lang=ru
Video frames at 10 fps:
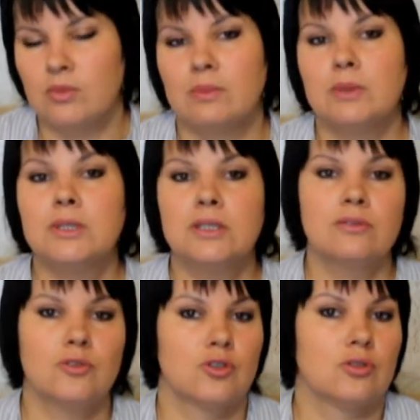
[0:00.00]
помимо
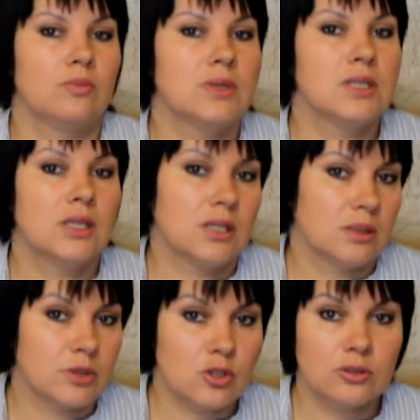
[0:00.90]
того, что
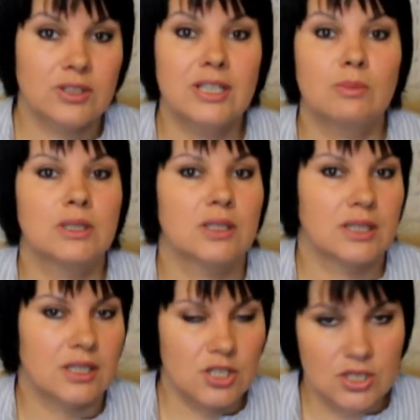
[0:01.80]
обязательно прошел
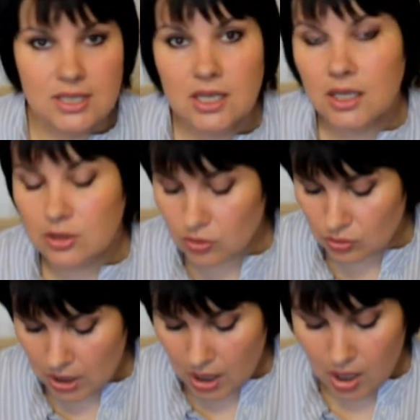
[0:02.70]
дерматологический контроль,